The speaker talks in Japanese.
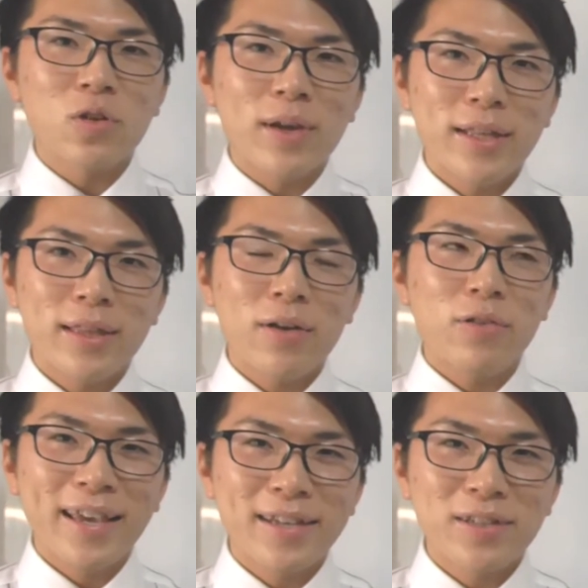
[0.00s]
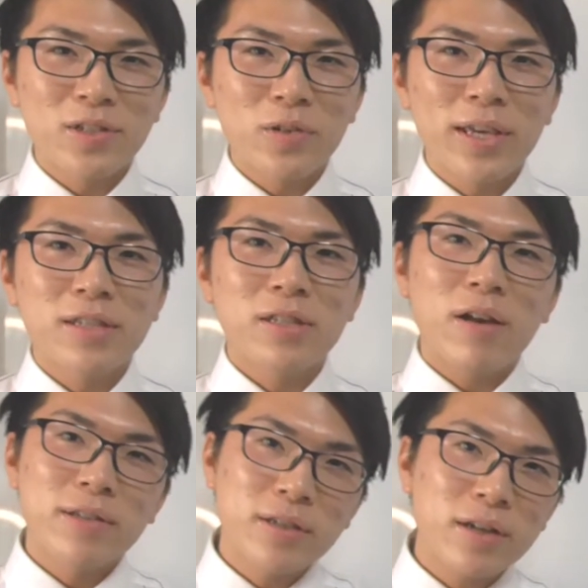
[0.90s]
と Y やったら X の係数合
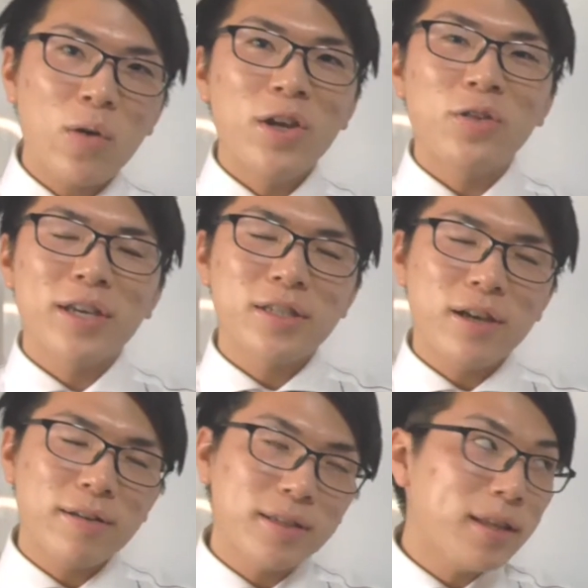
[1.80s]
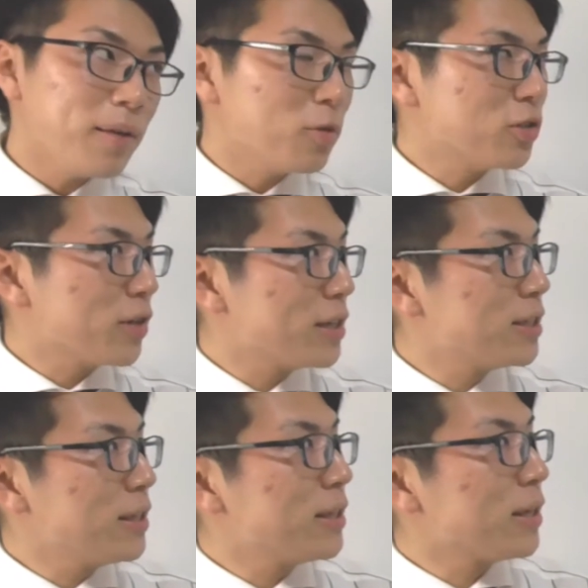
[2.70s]
わせるか Y の係数合わせて文字を消し
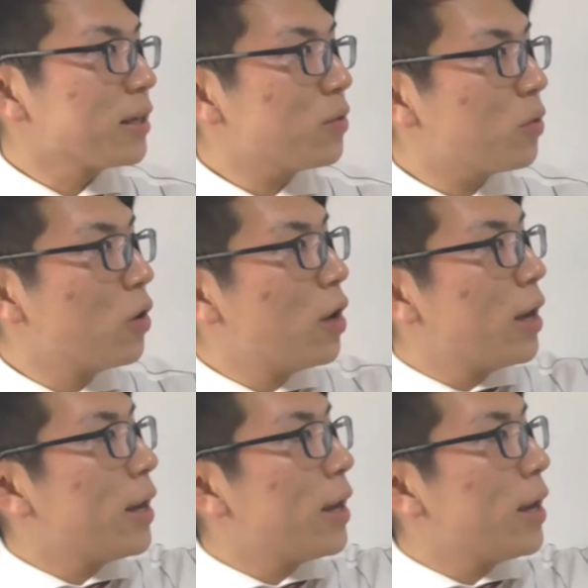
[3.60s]
ていってんけど、